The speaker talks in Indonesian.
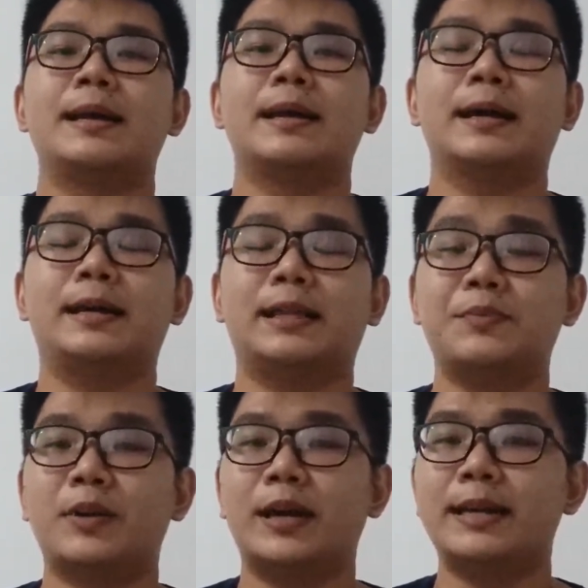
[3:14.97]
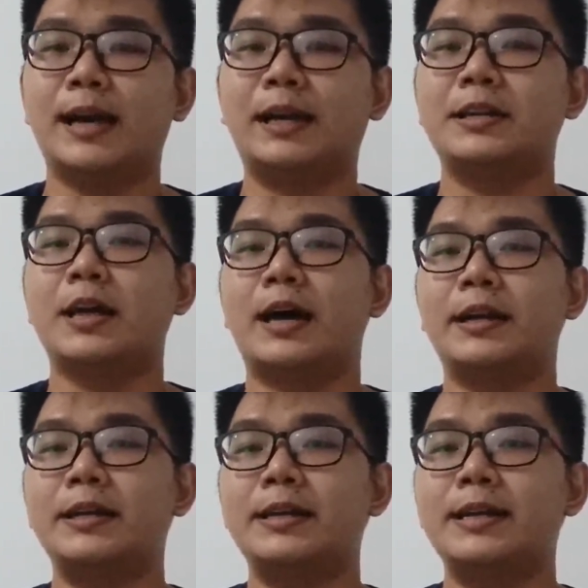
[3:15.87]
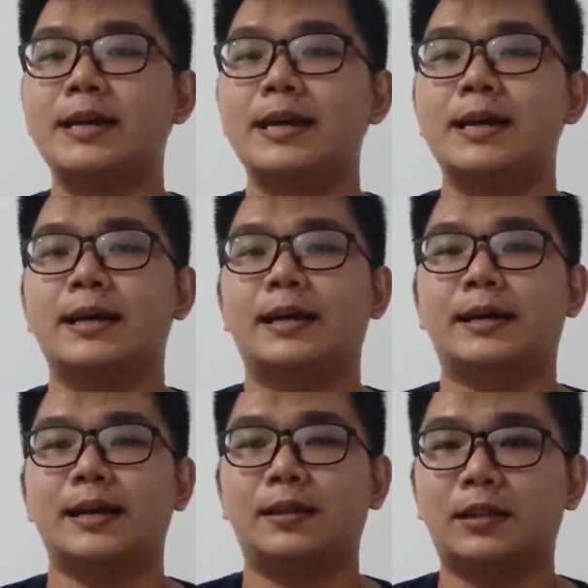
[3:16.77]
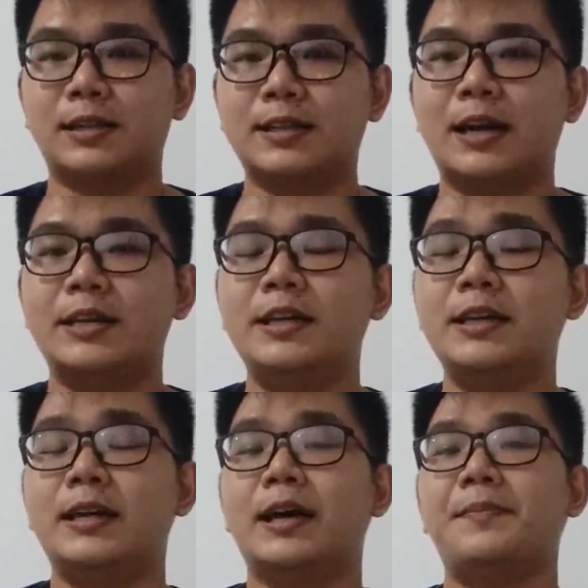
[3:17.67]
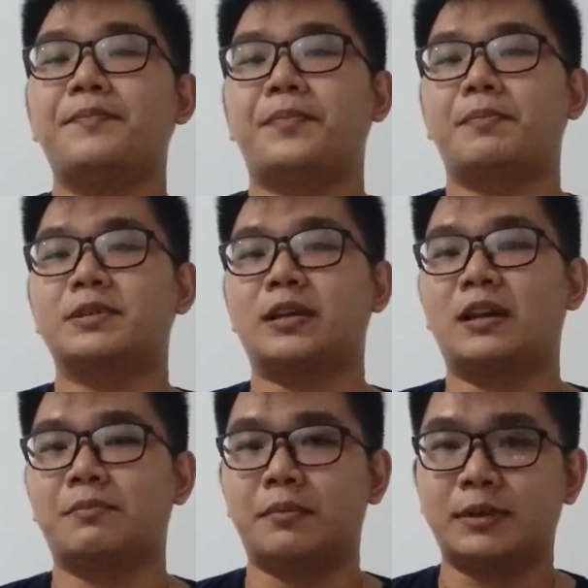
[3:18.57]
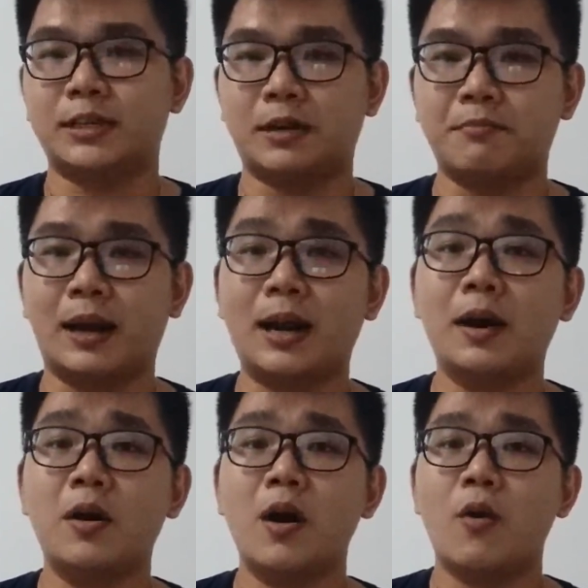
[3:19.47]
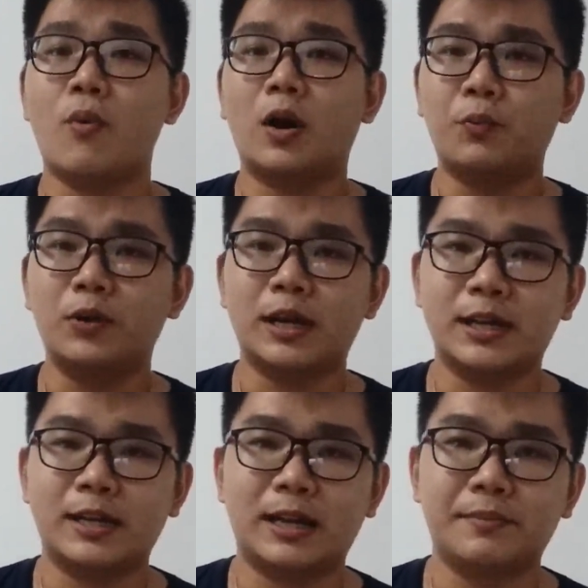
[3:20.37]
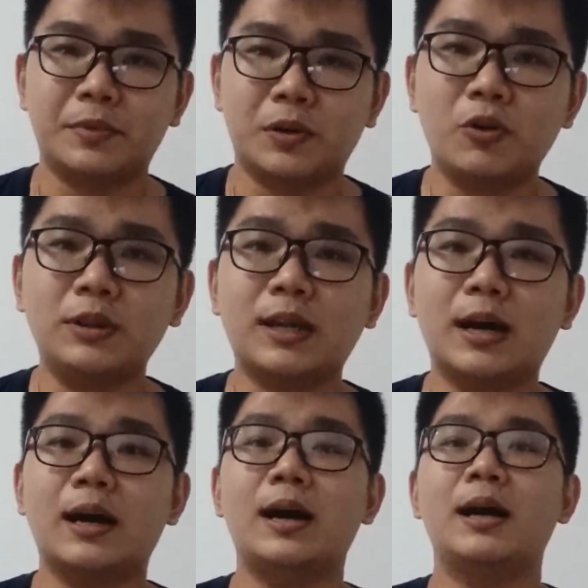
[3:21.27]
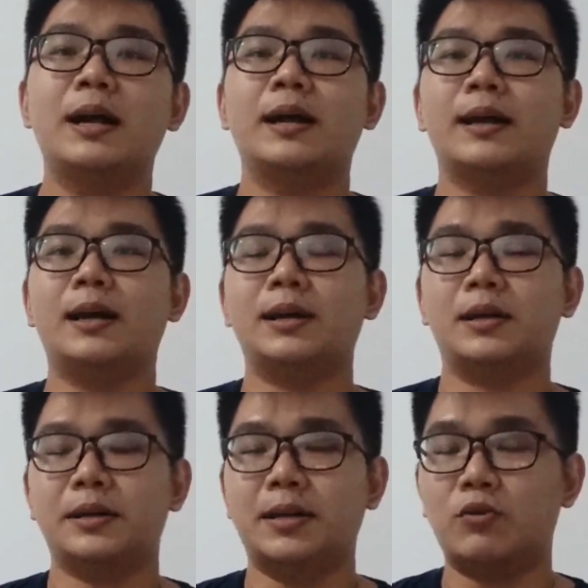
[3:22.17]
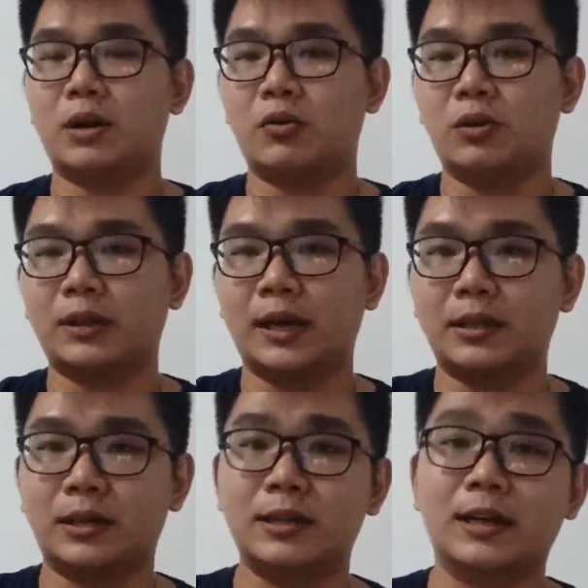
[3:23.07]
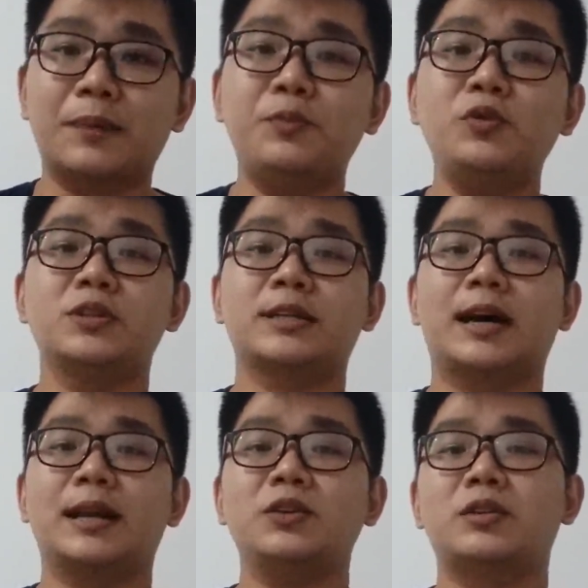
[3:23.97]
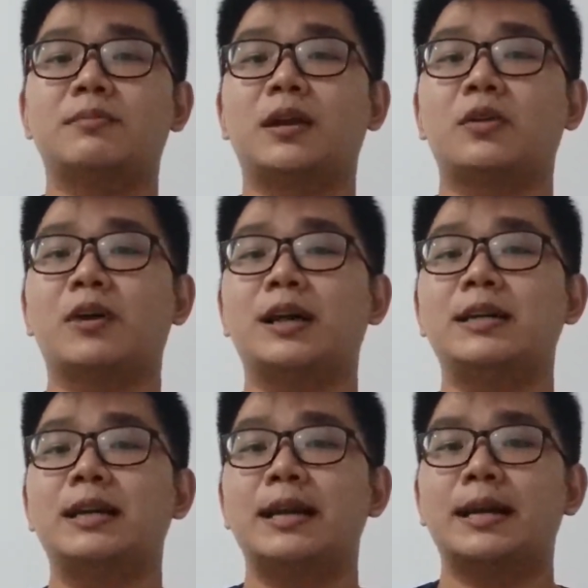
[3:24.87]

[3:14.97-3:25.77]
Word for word: Ya kita mulai lihat dari yang terjadi ini ya pemesanan-pemesanan barang walaupun hanya dalam kota ya di luar kota terdekat pun sekarang sudah melakukan